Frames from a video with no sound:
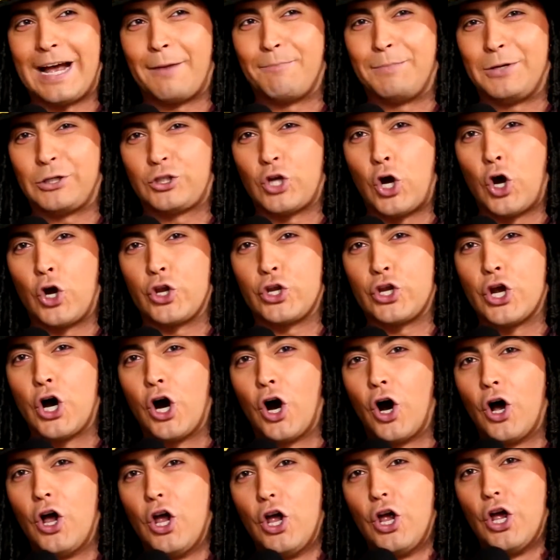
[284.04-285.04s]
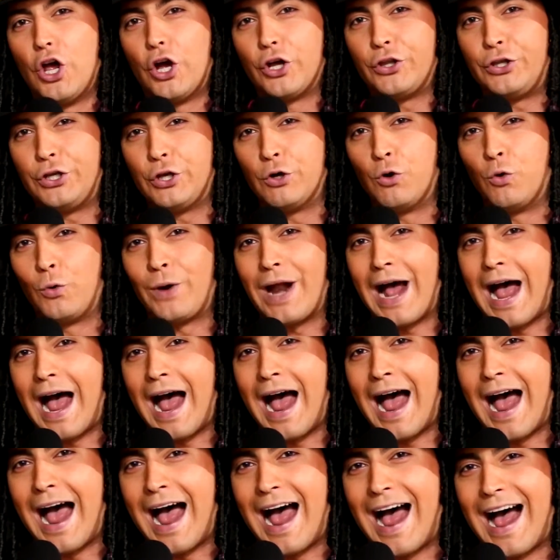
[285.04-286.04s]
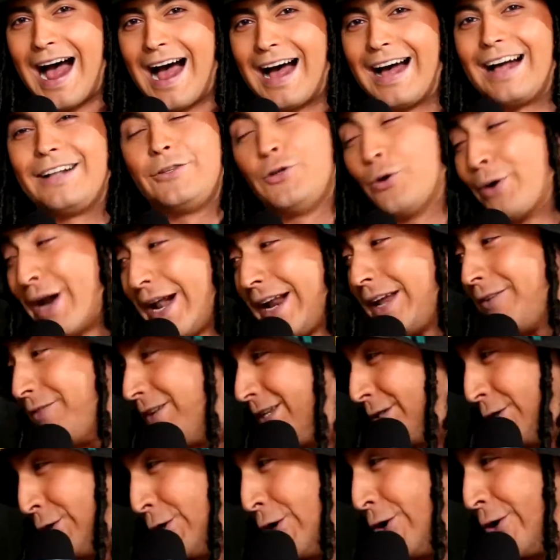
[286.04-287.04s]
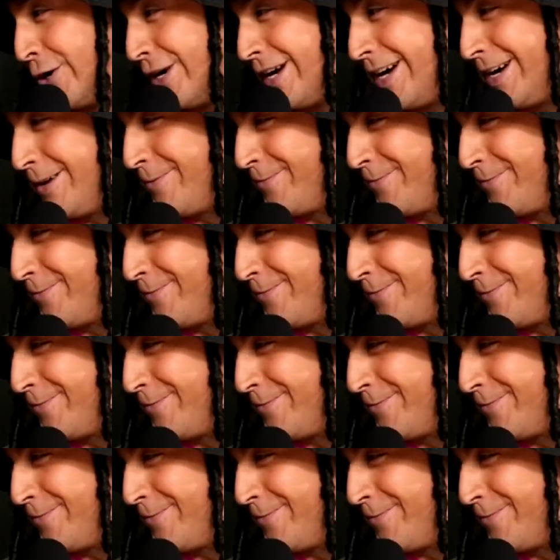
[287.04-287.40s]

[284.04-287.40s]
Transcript: ha bisogno di una, di una revisione.